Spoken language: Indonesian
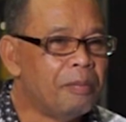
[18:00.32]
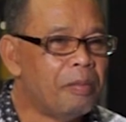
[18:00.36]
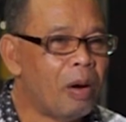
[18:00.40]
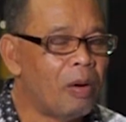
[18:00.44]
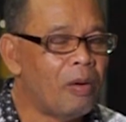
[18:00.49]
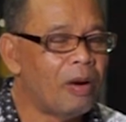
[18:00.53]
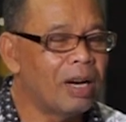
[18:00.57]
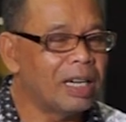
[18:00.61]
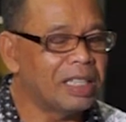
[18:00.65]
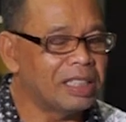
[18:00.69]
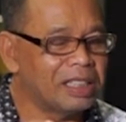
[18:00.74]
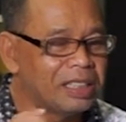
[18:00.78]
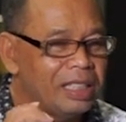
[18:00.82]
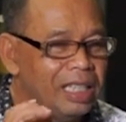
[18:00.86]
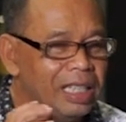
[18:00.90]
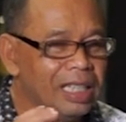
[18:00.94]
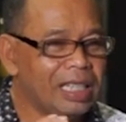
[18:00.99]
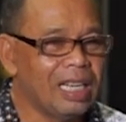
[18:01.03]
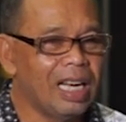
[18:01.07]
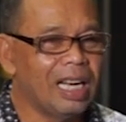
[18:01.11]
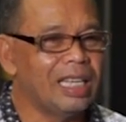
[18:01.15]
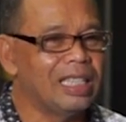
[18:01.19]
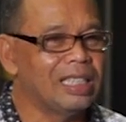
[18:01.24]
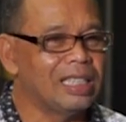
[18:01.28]
bahwa
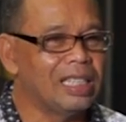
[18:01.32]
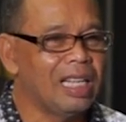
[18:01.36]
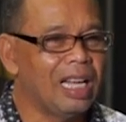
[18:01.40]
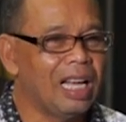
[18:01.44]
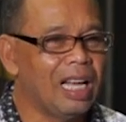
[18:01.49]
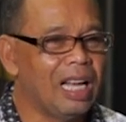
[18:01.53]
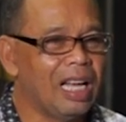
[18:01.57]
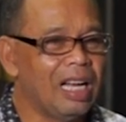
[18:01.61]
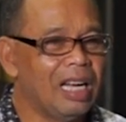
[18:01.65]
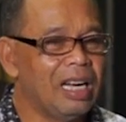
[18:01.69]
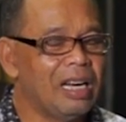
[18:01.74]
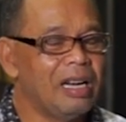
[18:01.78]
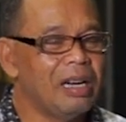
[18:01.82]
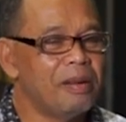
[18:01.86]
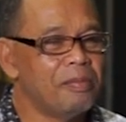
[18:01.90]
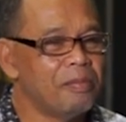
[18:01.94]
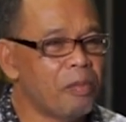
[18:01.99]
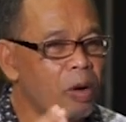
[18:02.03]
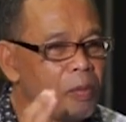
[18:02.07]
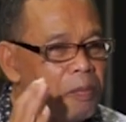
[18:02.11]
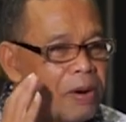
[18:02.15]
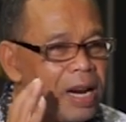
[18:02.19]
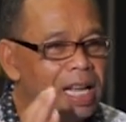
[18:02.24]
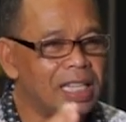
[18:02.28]
ketika kita
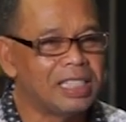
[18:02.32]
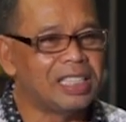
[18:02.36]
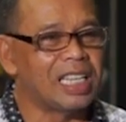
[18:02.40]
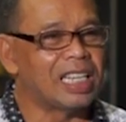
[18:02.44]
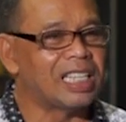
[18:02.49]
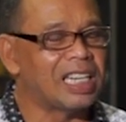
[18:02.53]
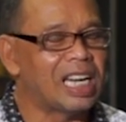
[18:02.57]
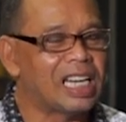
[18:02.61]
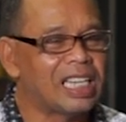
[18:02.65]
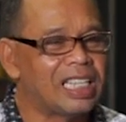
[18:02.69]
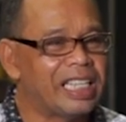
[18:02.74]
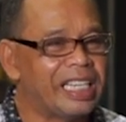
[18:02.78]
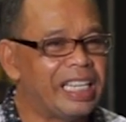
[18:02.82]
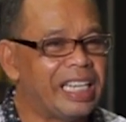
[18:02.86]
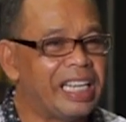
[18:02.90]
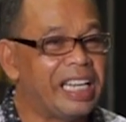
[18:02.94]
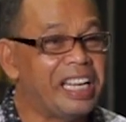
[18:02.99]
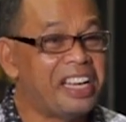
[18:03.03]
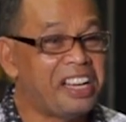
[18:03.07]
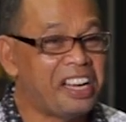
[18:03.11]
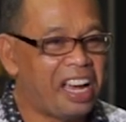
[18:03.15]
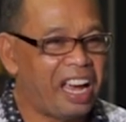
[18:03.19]
mau belajar dari